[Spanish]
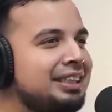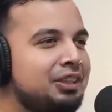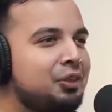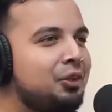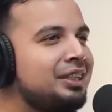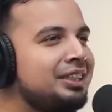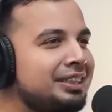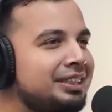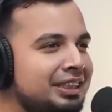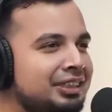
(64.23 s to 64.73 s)
en
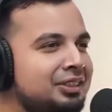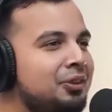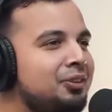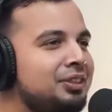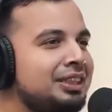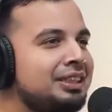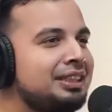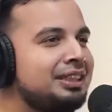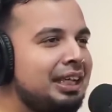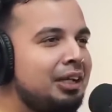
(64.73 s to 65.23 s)
todas esas
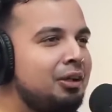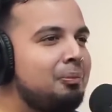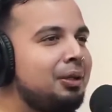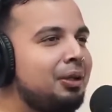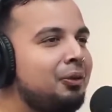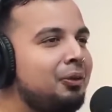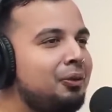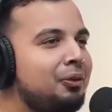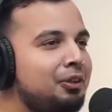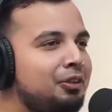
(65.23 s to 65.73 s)
cosas que a lo
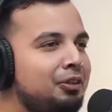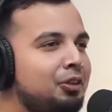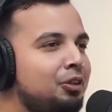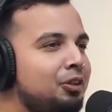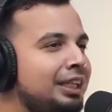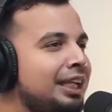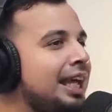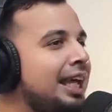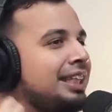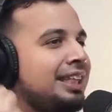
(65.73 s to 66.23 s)
mejor no,
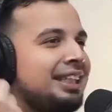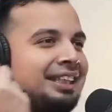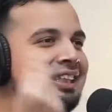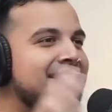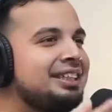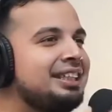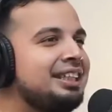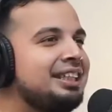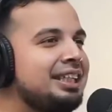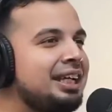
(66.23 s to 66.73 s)
nadie te
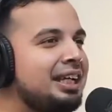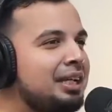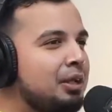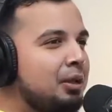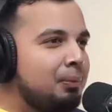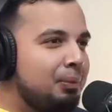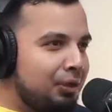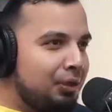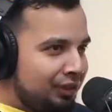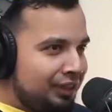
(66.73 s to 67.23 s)
enseña,
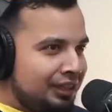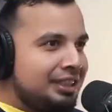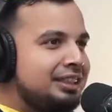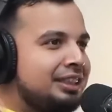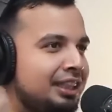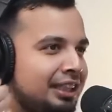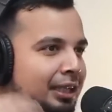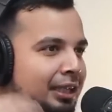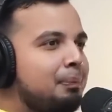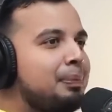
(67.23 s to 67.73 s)
pero tienes
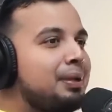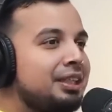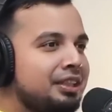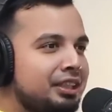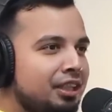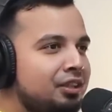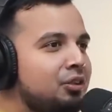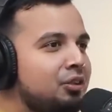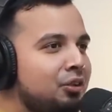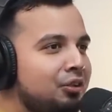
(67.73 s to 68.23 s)
que ir
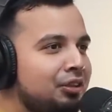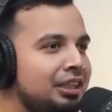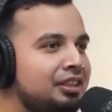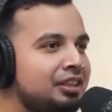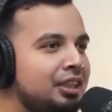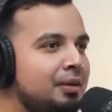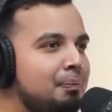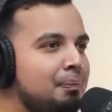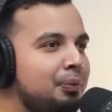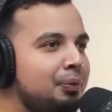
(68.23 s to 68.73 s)
aprendiendo con el
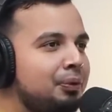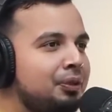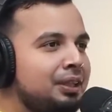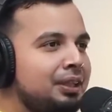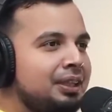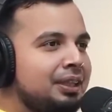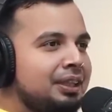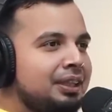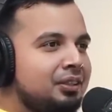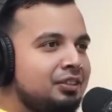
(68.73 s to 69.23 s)
tiempo.
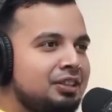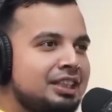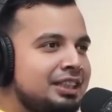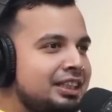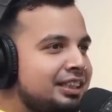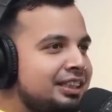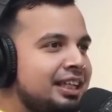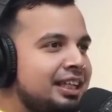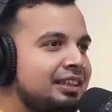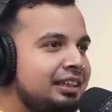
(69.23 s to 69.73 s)
Entonces,
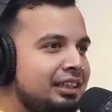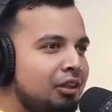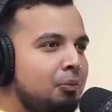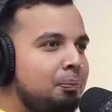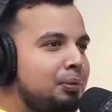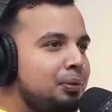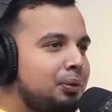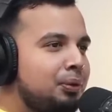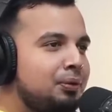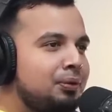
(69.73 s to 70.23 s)
sí es darte
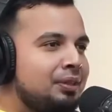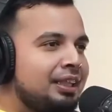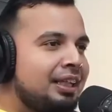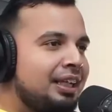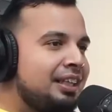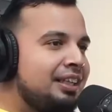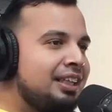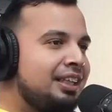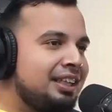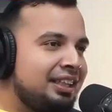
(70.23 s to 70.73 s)
la
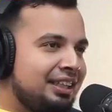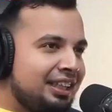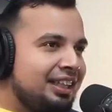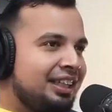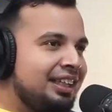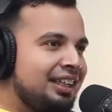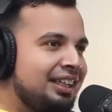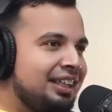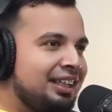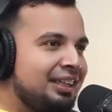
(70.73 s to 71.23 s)
oportunidad de,
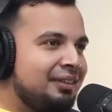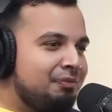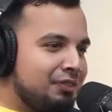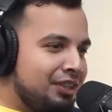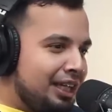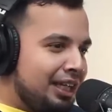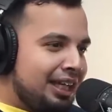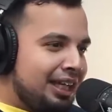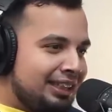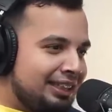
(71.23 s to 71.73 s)
de,
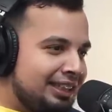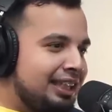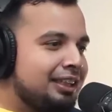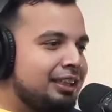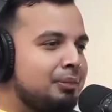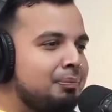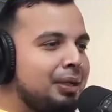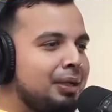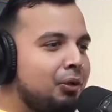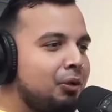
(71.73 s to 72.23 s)
de
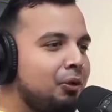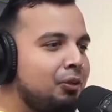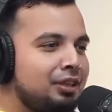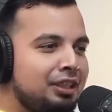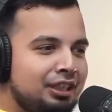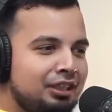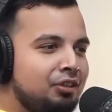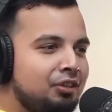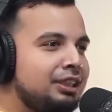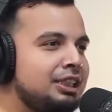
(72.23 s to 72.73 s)
hacerte
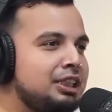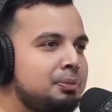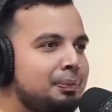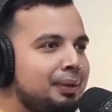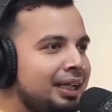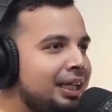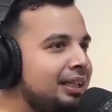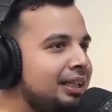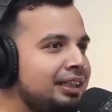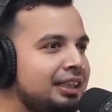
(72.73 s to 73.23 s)
mejor y no es
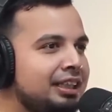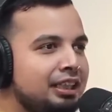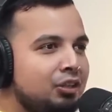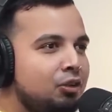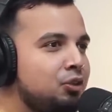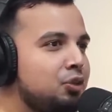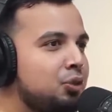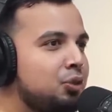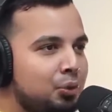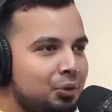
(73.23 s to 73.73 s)
esperarte y
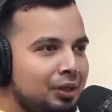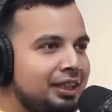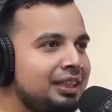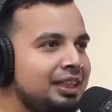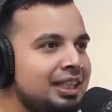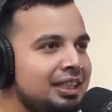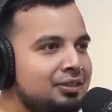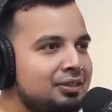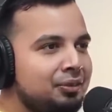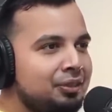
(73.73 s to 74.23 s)

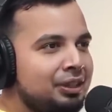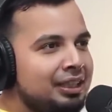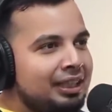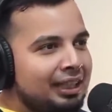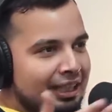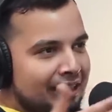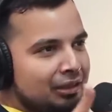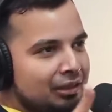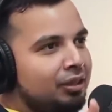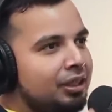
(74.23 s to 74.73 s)
construirte eso,
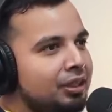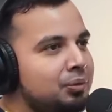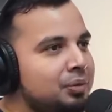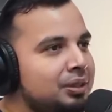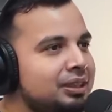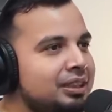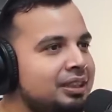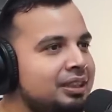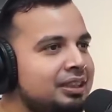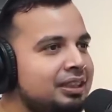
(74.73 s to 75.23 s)
que es lo que tú
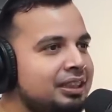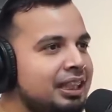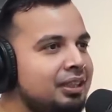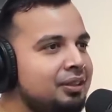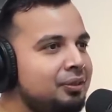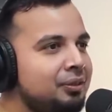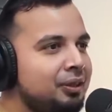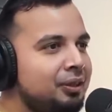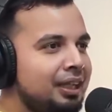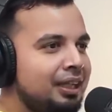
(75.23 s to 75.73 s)
estás
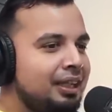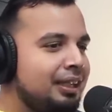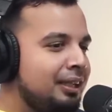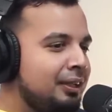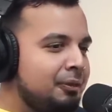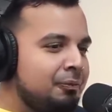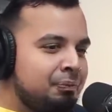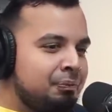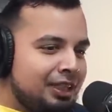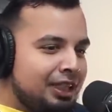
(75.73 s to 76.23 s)
diciendo,
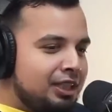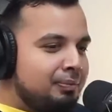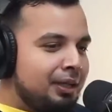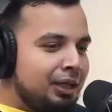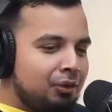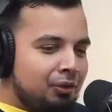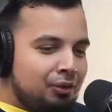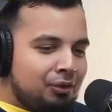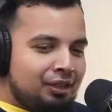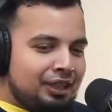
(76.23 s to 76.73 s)
que es
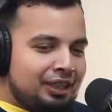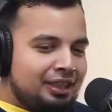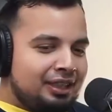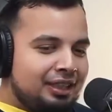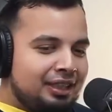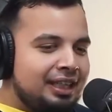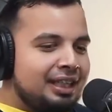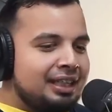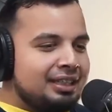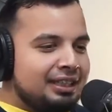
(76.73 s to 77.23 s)
mejor
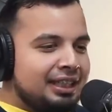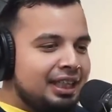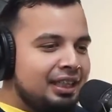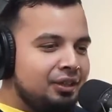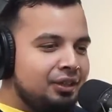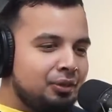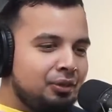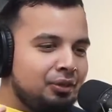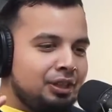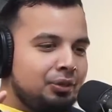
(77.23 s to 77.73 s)
ir
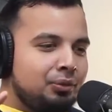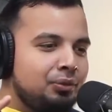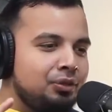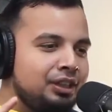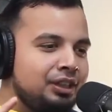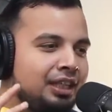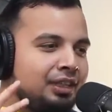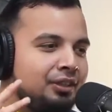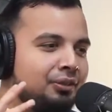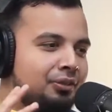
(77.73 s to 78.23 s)
creciendo, ir
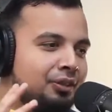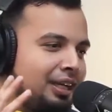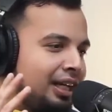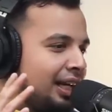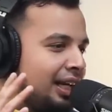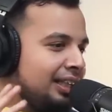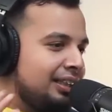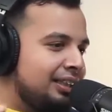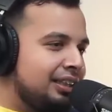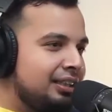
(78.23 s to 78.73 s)
juntando
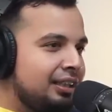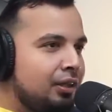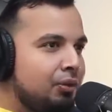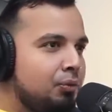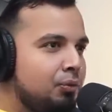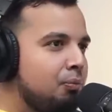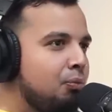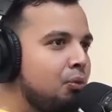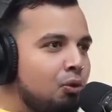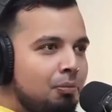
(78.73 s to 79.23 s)
a tener
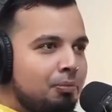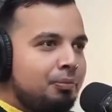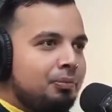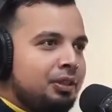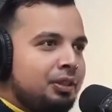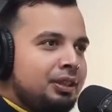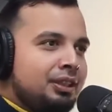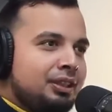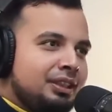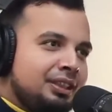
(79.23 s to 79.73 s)
un
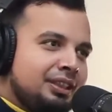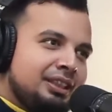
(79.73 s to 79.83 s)
boom.